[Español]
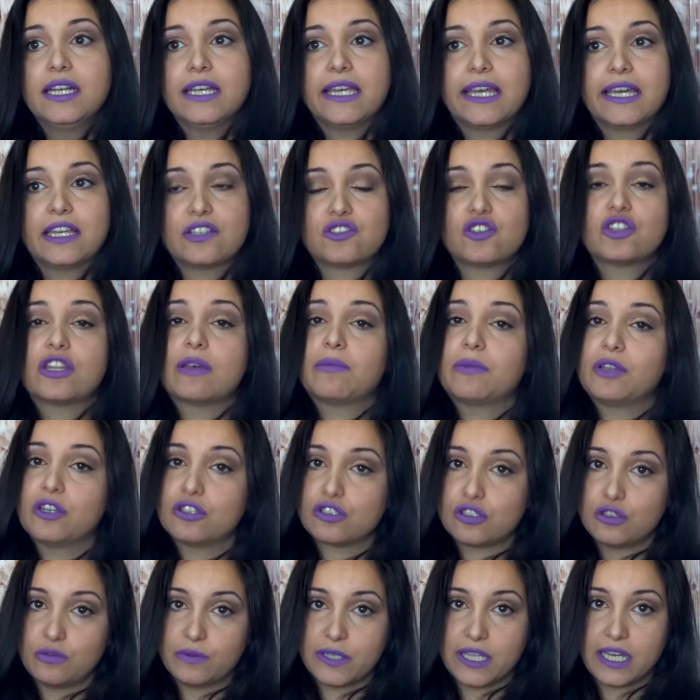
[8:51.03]
que eso también
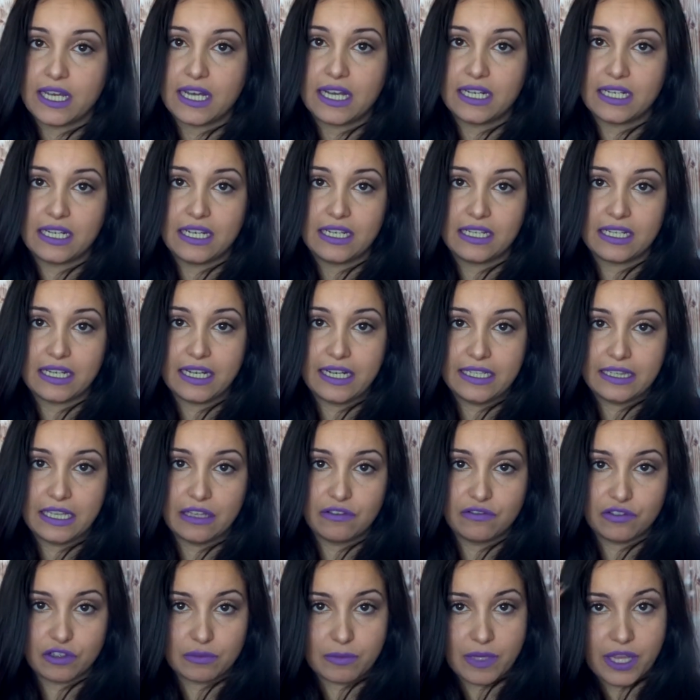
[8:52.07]
os voy a dejar en la cajita
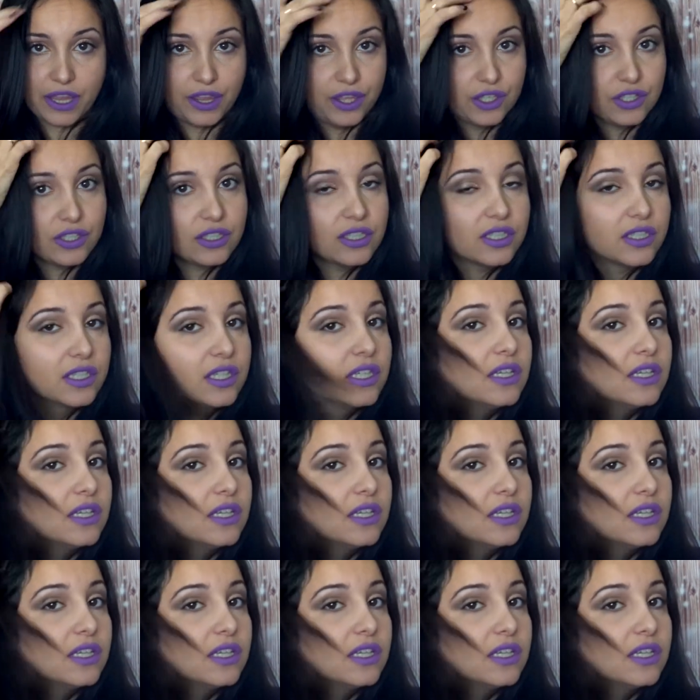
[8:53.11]
de información.